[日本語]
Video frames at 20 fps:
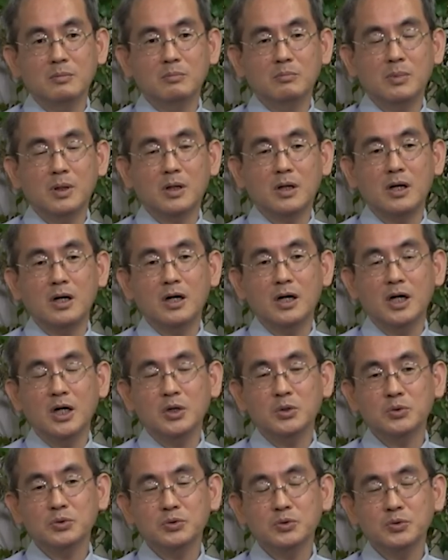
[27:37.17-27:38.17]
まあ、考
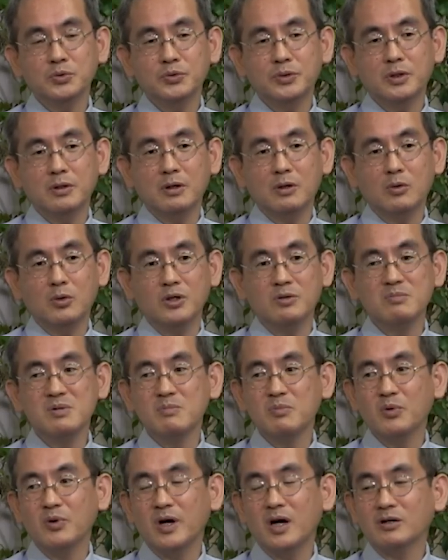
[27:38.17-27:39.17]
えようによってはこう意味
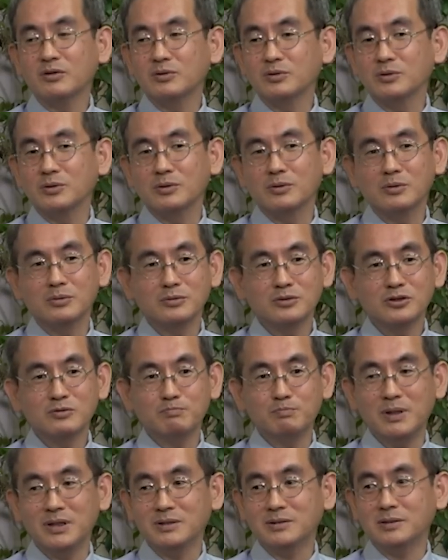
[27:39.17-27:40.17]
もなく
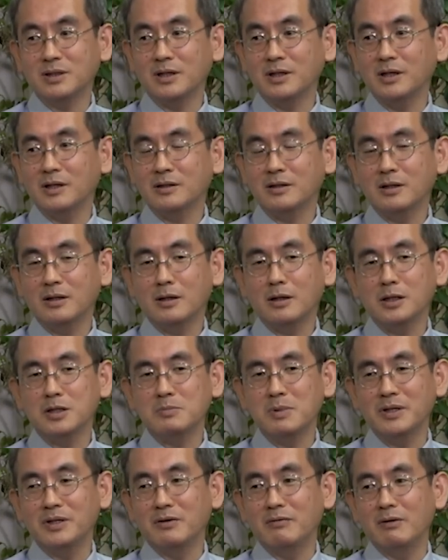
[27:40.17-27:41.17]
突っ張った結果が
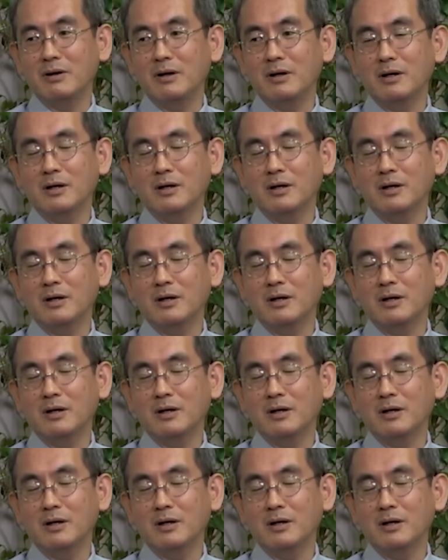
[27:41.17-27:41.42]
今では